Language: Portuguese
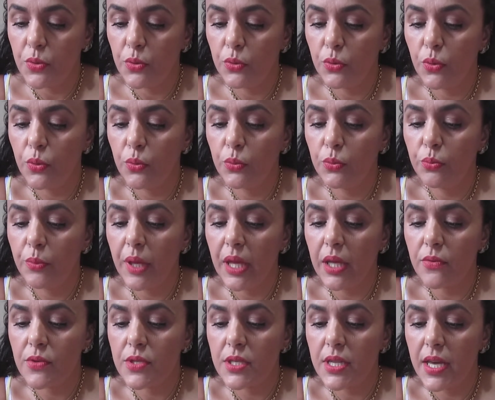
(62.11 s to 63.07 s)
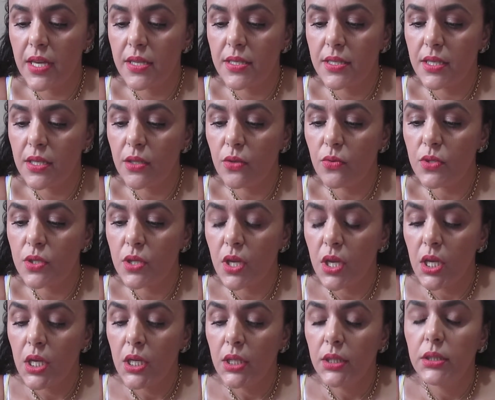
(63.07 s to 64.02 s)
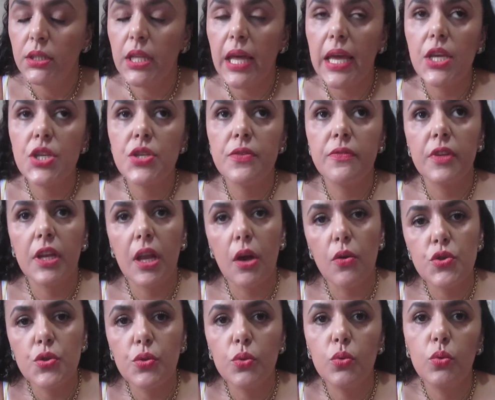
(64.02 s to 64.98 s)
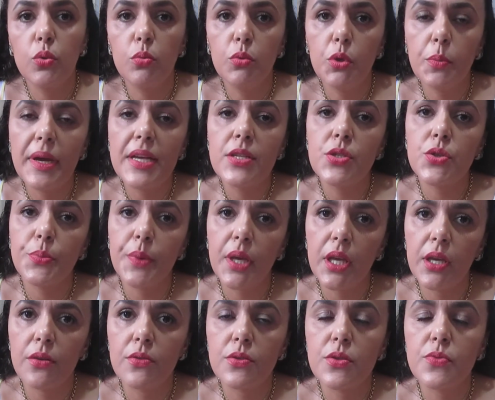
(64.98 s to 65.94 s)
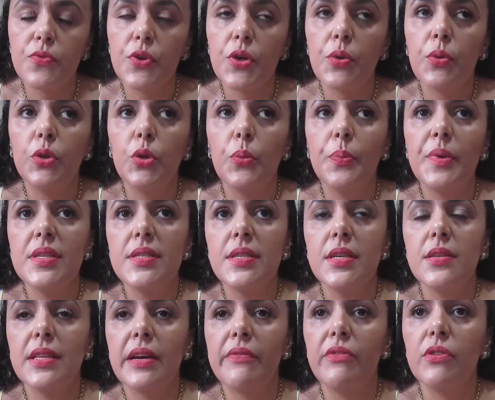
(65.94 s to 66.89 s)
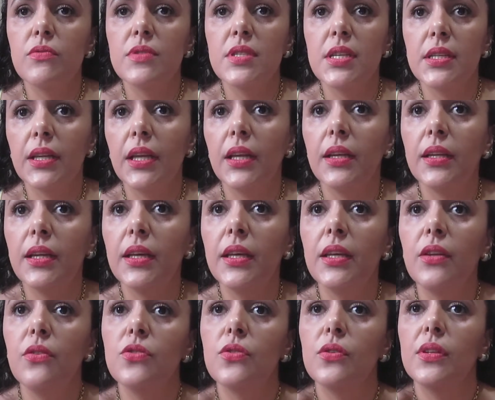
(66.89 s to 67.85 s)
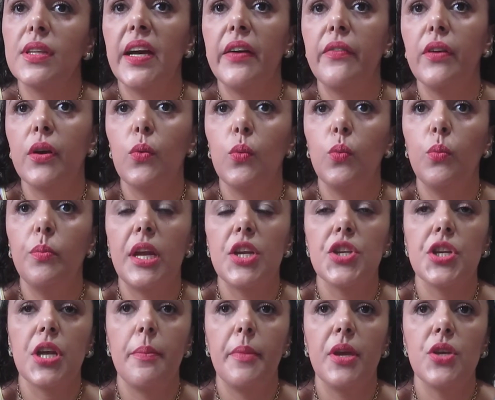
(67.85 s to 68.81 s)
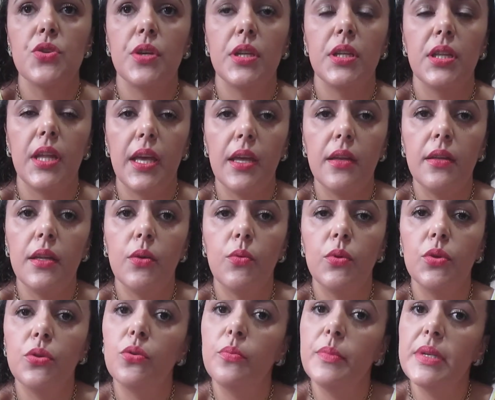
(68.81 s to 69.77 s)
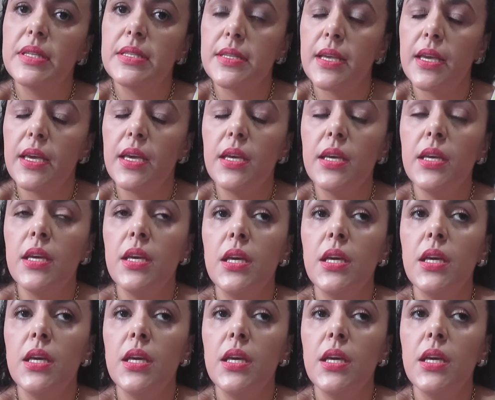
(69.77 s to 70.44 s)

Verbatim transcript: Eu tô com menos 10 quilos desde final de outubro, mais ou menos. Foi quando eu pesei e tava com 70 quilos, que eu tava com praticamente 80 quando eu comecei.